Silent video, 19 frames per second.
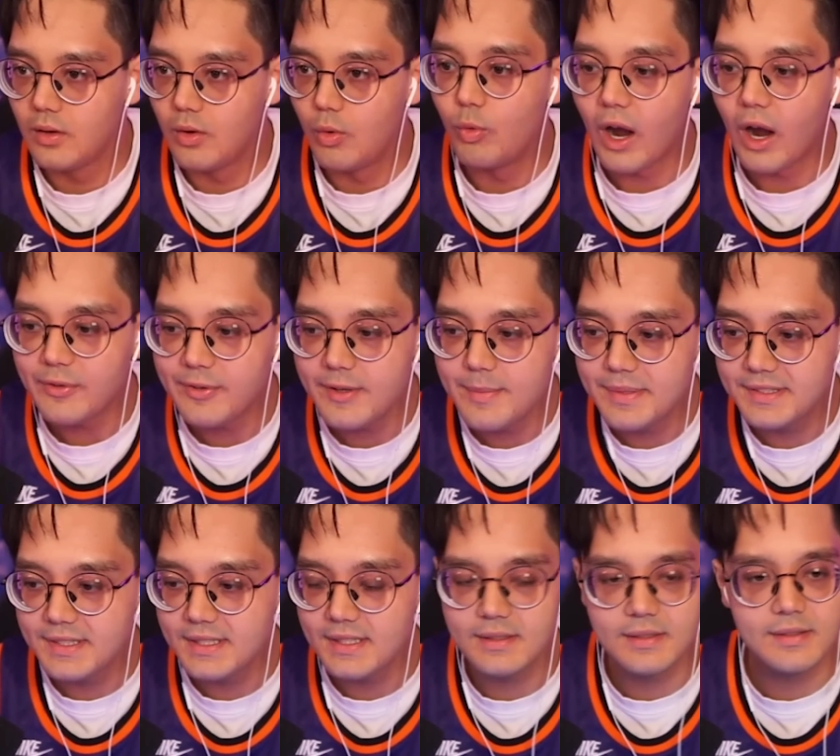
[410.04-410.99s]
Ruffy
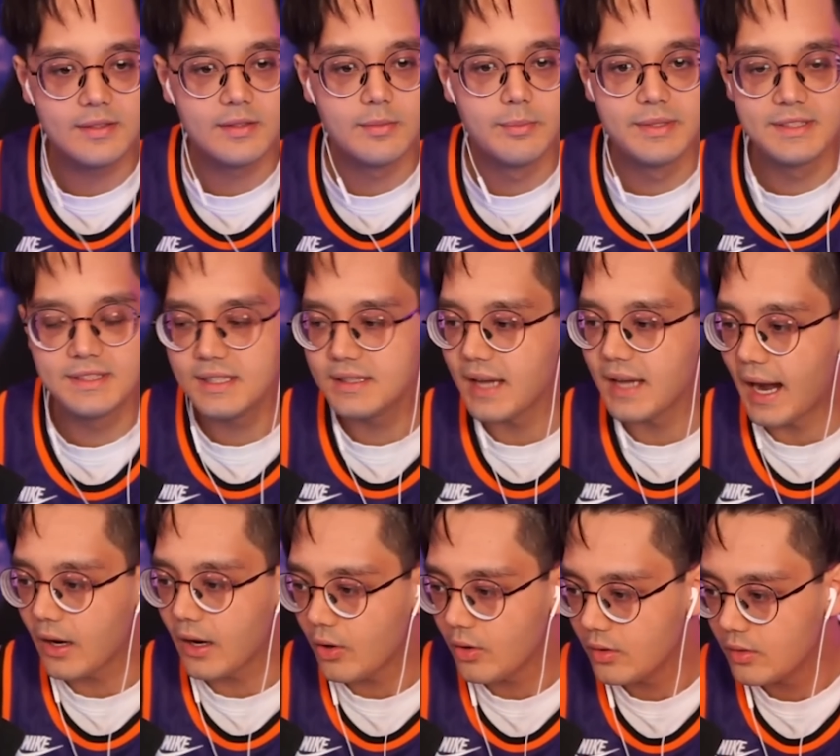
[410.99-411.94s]
besiegt, besiegt
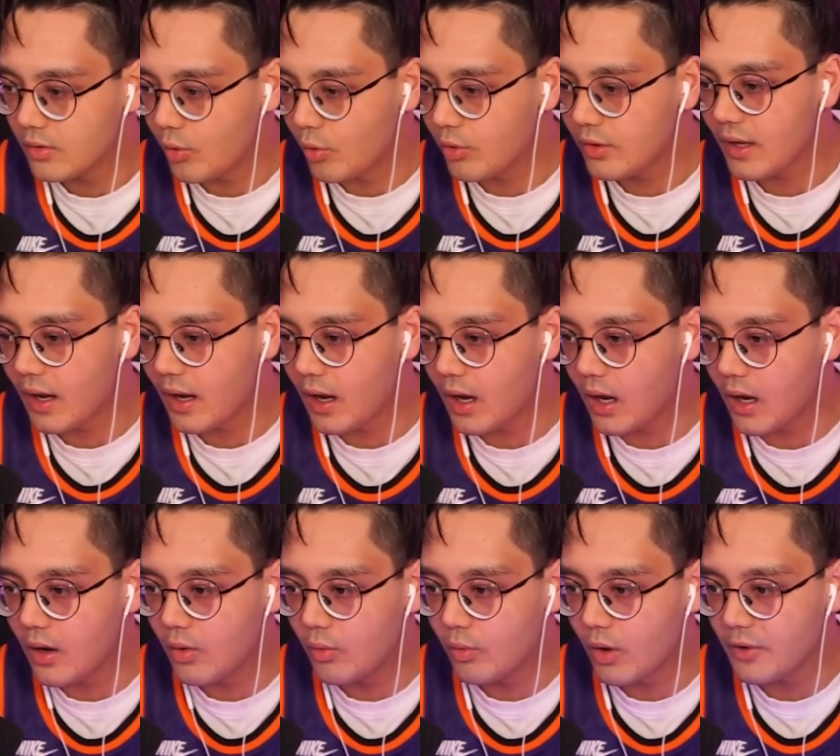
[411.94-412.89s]
Arlong oder
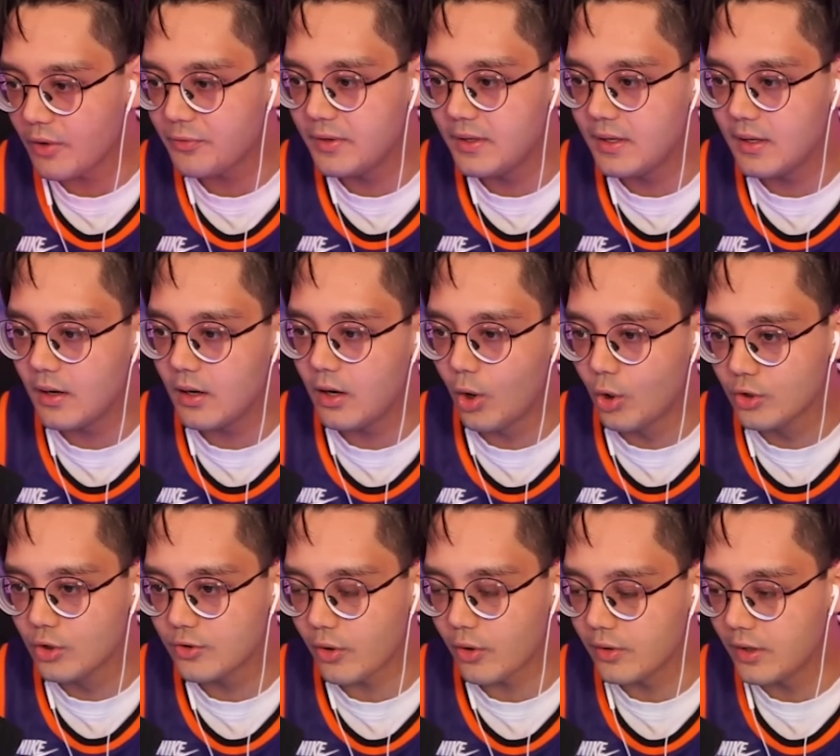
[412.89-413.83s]
Ruffy
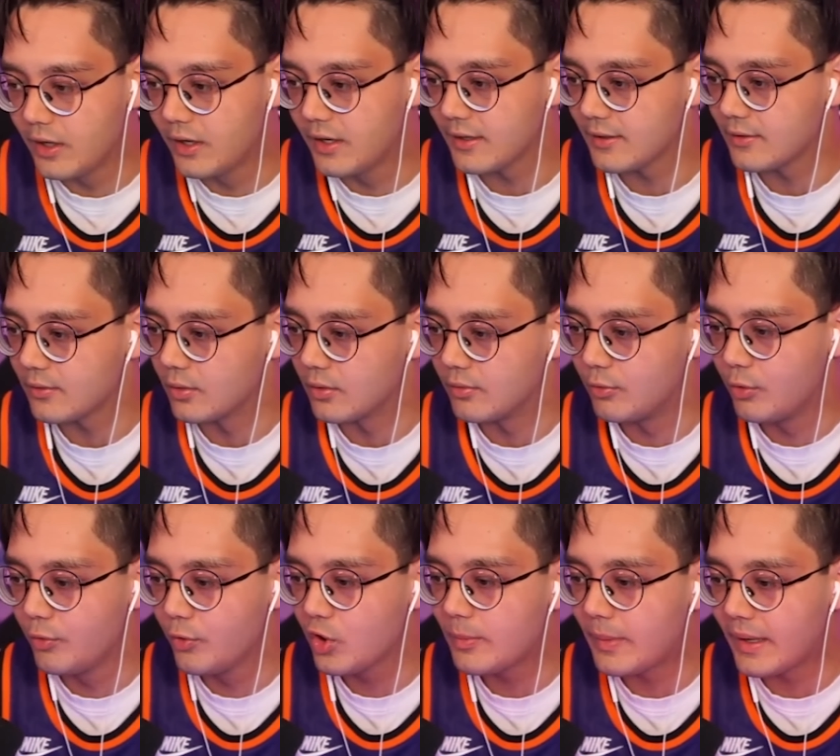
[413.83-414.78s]
Loketown Hinrichtung?
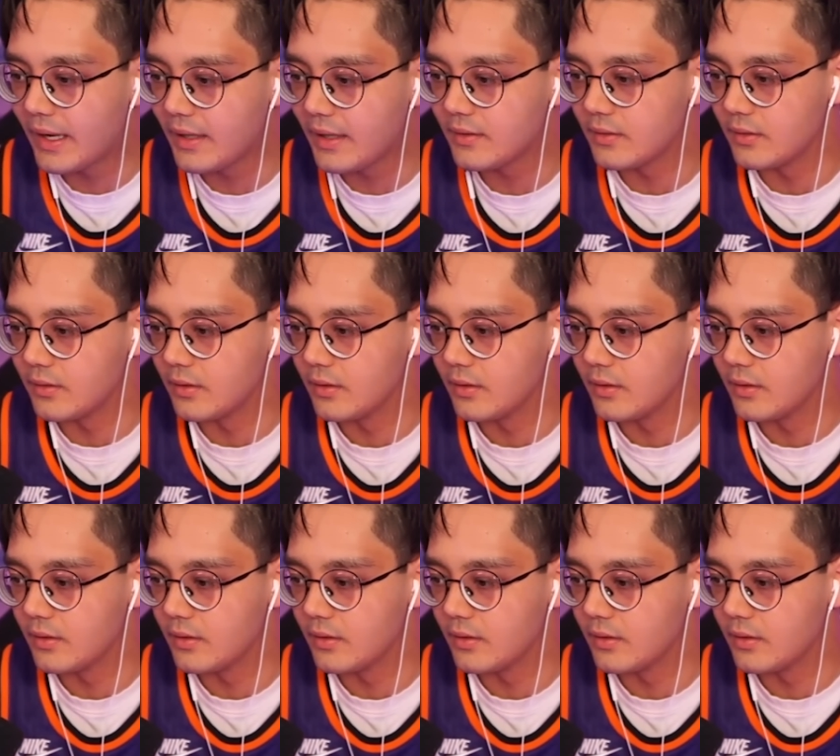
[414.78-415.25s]
Wo würde man enden?